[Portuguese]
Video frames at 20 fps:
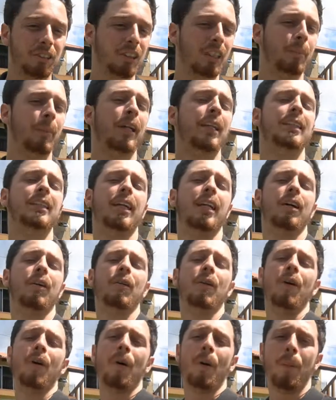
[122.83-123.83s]
também serão
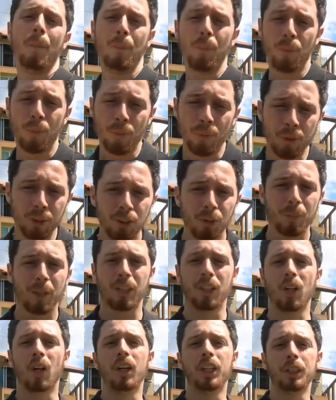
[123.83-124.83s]
muito
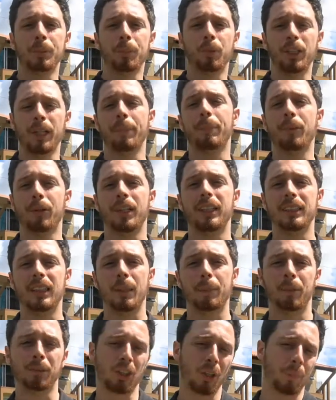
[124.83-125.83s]
menores, porque, por
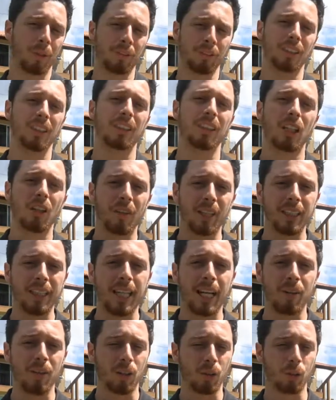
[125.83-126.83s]
exemplo, só para você ter uma
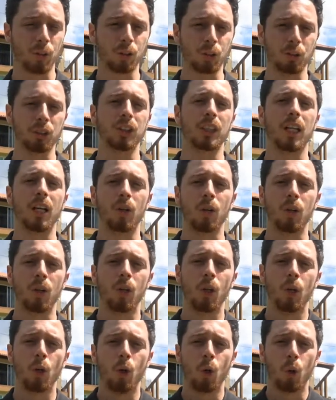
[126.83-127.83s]
ideia, uma construção,
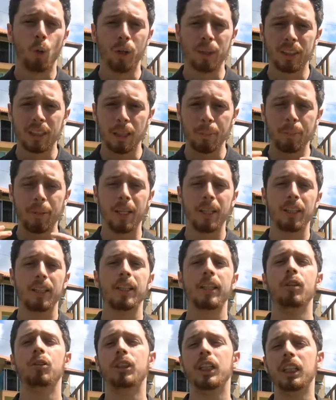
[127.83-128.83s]
o
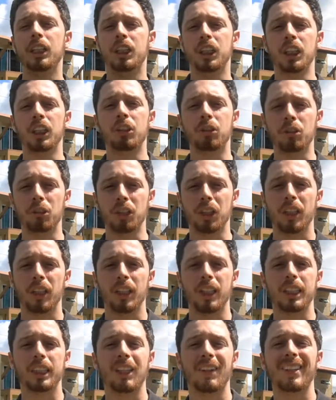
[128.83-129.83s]
ITBI, os registros
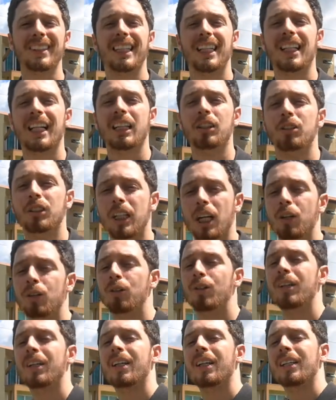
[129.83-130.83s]
estão atrelados
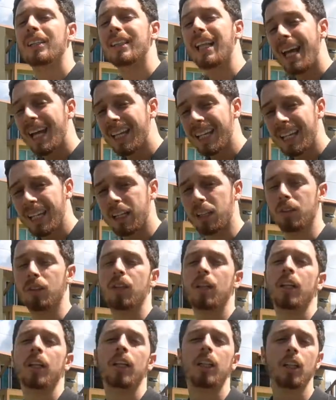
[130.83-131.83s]
ao terreno.
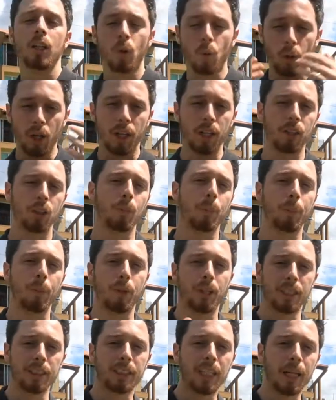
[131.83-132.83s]
Enquanto,
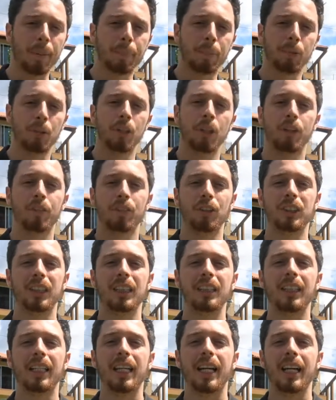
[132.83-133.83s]
por exemplo, você
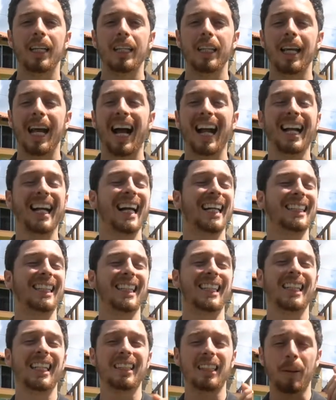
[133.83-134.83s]
tem aí a casa
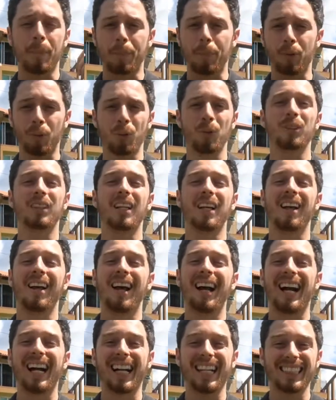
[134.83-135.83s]
que já está pronta,
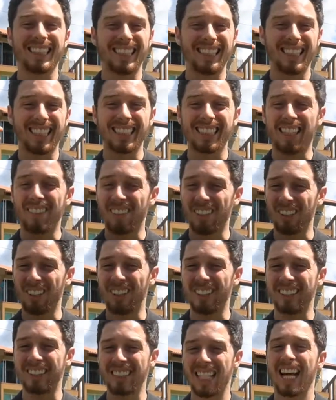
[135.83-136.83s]
a casa que já está
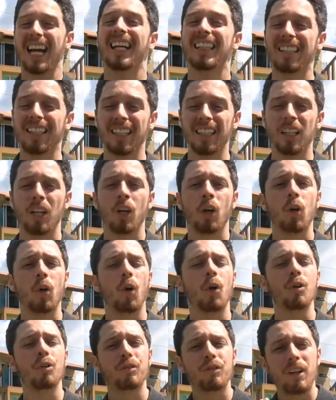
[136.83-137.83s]
valorizada,
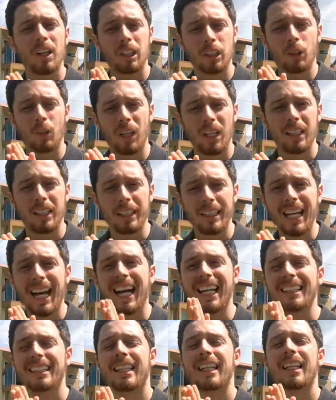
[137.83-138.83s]
com o valor ali
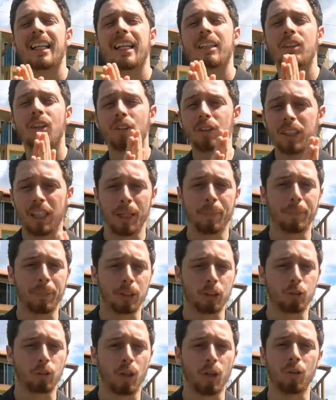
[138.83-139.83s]
atrelado ao que,
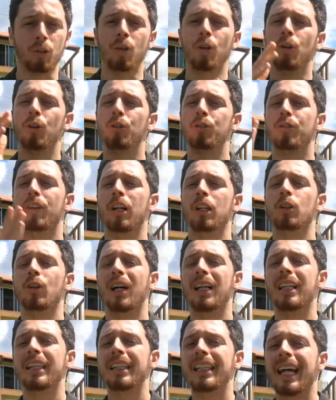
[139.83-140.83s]
pessoal? O valor
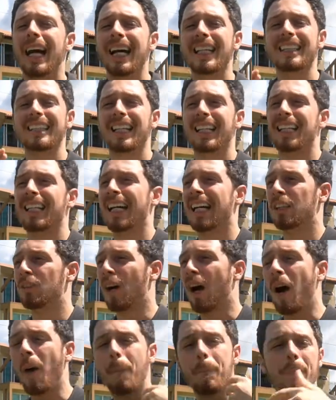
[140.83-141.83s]
ali atrelado
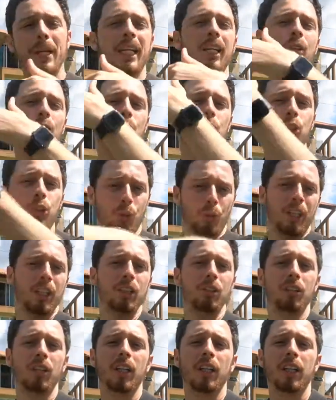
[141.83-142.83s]
ao bem
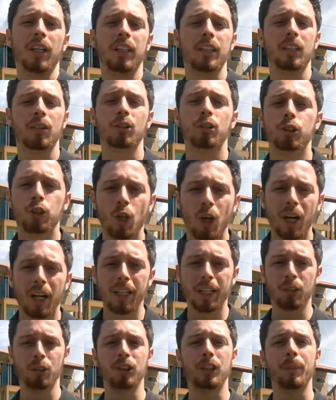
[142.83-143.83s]
construído. Então, só
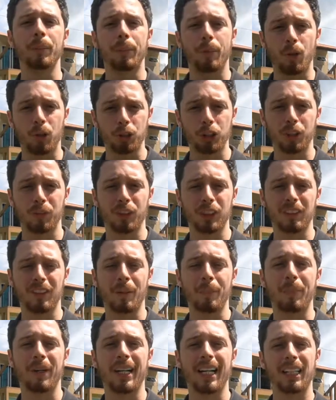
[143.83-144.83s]
aí nos impostos que você
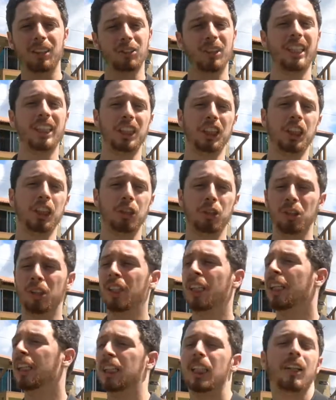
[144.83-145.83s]
vai pagar no registro
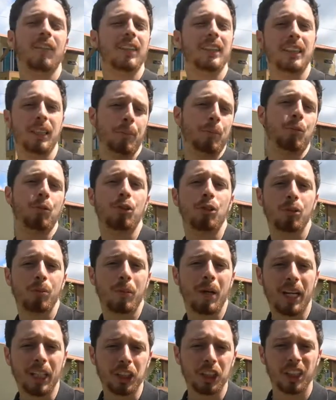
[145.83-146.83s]
já vai ser muito
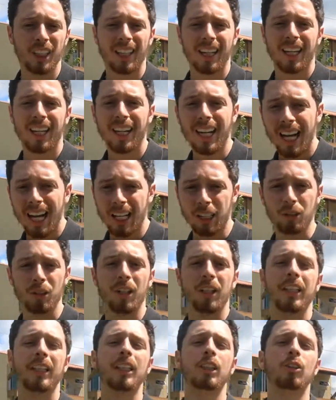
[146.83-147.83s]
mais caro.
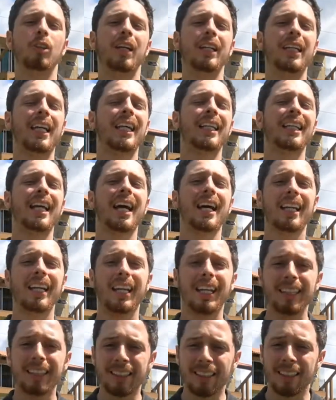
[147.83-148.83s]
Isso aí é
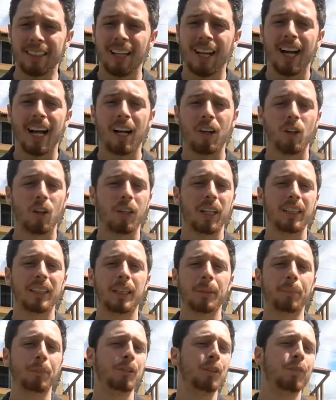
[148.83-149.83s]
inerente a qualquer
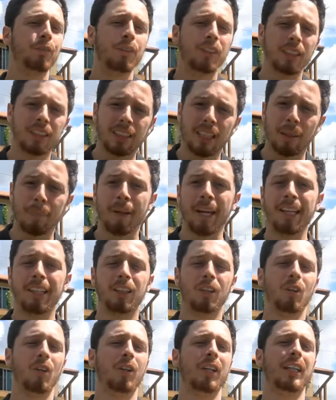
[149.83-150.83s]
tipo de financiamento
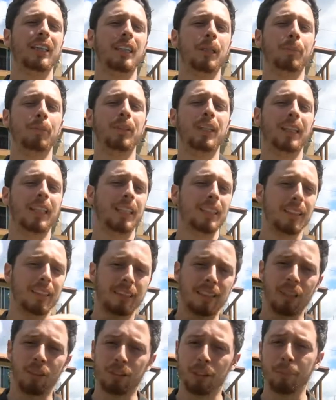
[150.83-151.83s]
e qualquer tipo de
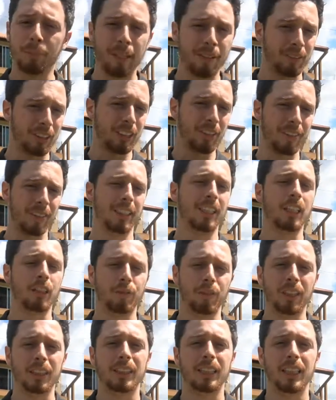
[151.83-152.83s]
aquisição de bem, você vai ter que
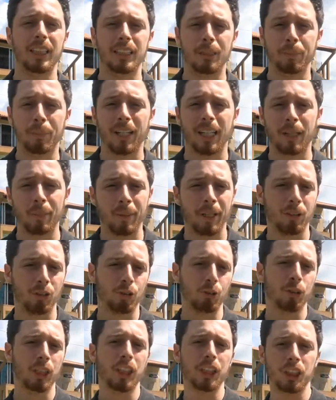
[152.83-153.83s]
fazer esse pagamento
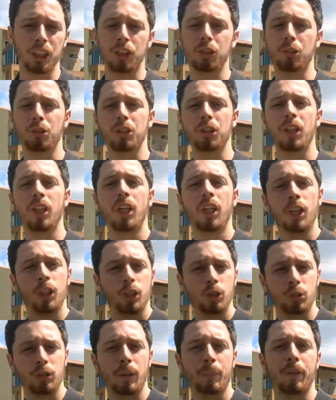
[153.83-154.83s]
dos registros
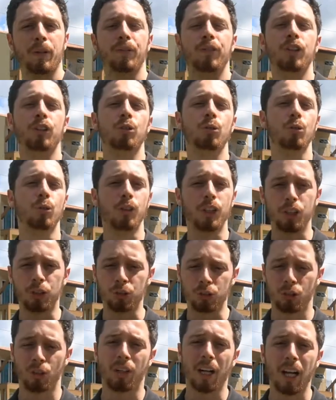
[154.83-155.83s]
junto à prefeitura e
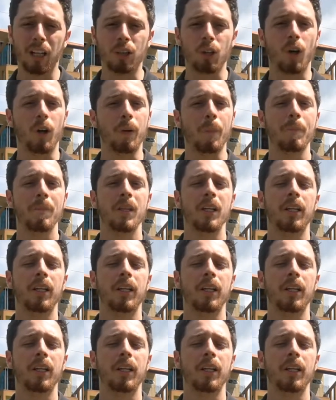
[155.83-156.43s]
junto ao cartório.